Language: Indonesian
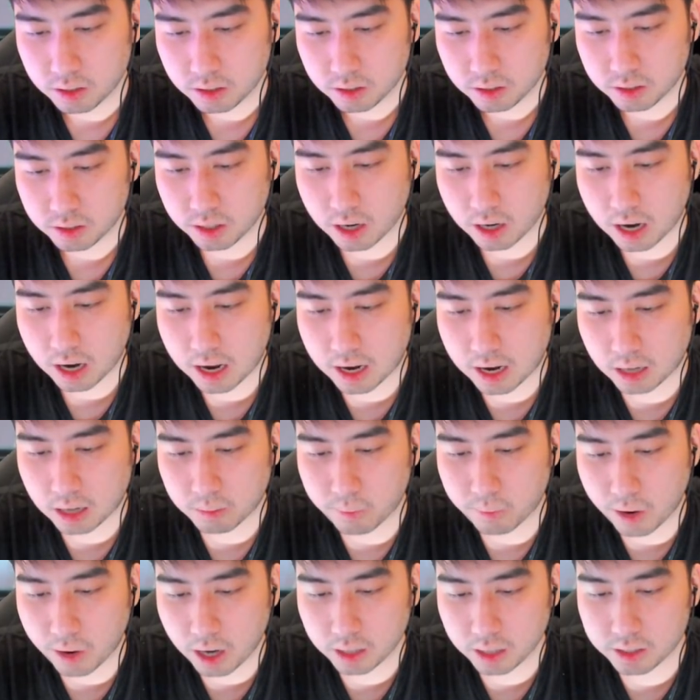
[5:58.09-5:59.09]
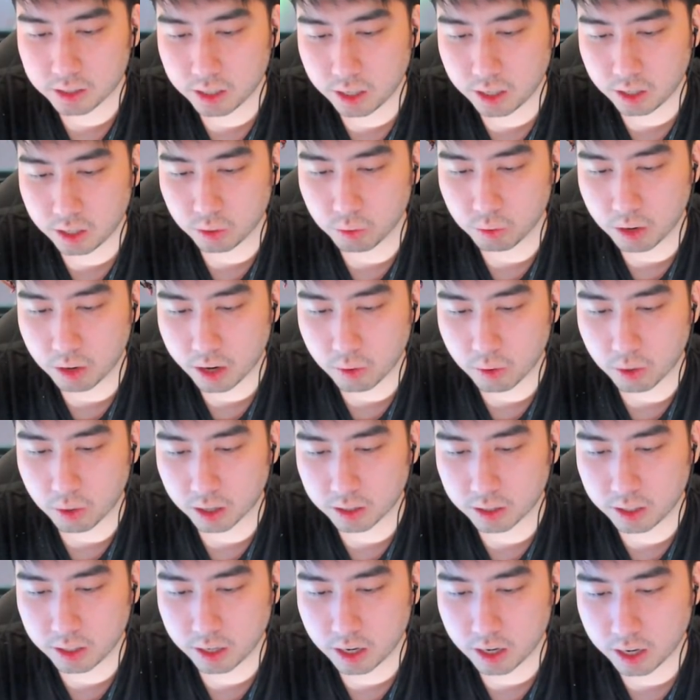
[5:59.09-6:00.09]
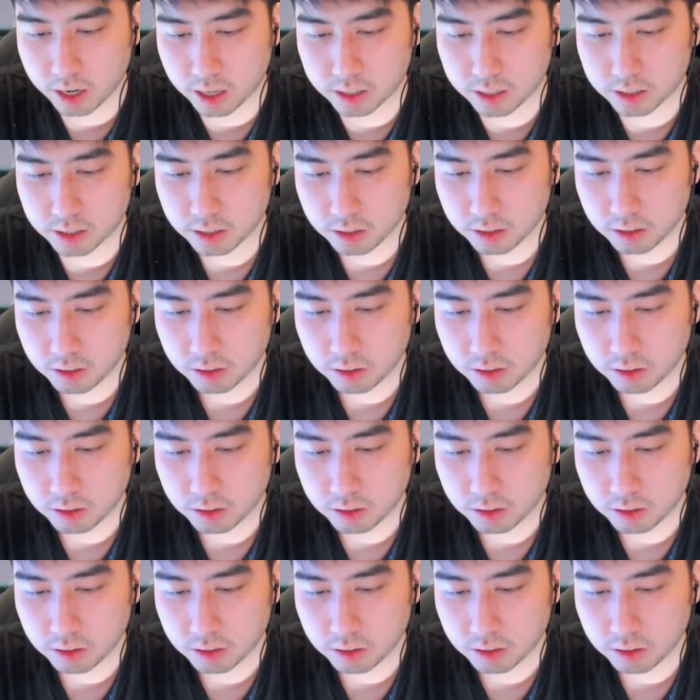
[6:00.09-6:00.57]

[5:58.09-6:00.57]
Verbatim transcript: sekarat banget sih ini dua guardinya guys